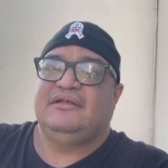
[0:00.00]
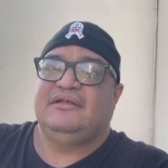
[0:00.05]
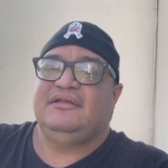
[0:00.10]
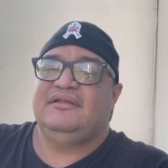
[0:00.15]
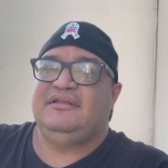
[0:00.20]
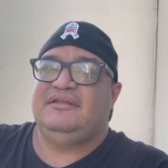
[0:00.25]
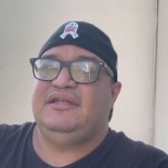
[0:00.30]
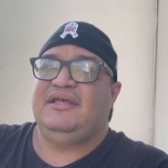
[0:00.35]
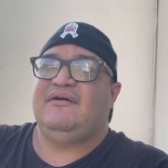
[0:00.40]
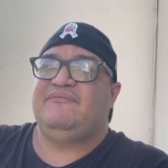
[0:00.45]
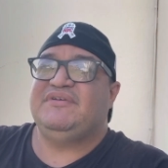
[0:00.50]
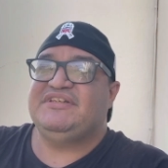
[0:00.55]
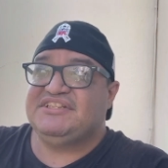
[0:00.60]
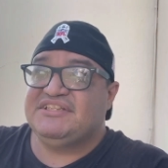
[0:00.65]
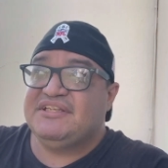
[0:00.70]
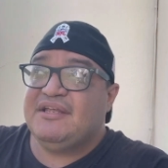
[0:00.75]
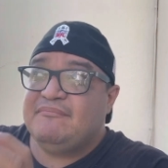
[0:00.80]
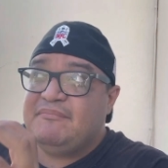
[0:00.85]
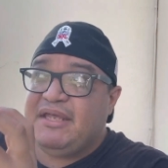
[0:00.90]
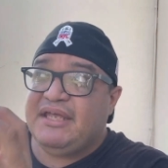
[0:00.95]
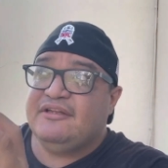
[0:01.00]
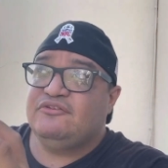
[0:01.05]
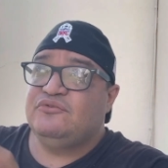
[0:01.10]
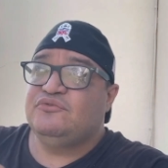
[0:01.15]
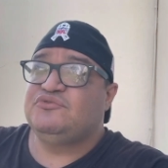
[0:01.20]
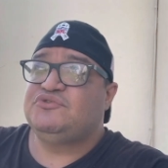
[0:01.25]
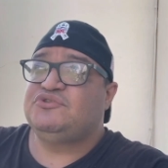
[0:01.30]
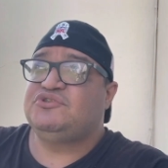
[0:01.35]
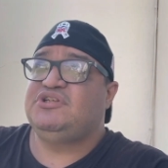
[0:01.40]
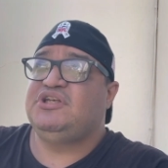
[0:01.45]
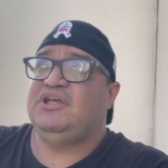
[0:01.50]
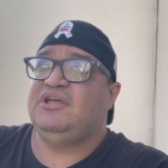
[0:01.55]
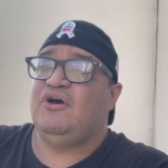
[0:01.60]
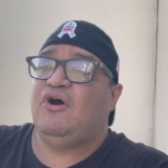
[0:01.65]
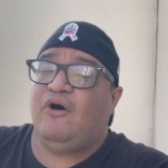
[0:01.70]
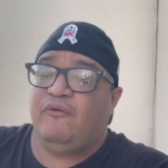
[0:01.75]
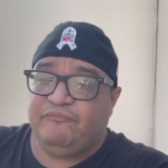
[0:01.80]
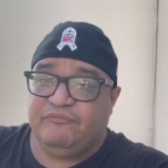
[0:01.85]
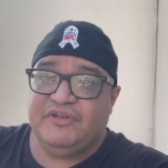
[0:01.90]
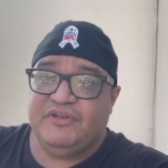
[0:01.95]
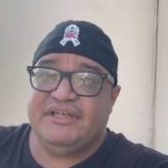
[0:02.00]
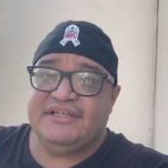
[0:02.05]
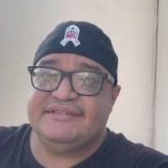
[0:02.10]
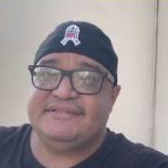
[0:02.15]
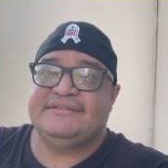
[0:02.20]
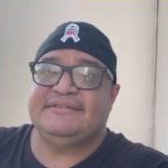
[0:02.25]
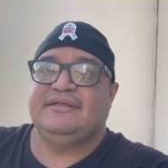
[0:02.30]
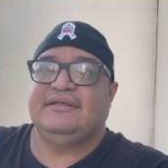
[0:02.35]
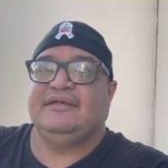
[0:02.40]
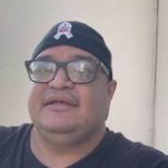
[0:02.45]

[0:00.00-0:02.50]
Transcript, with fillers: de avistamentos de OVNIs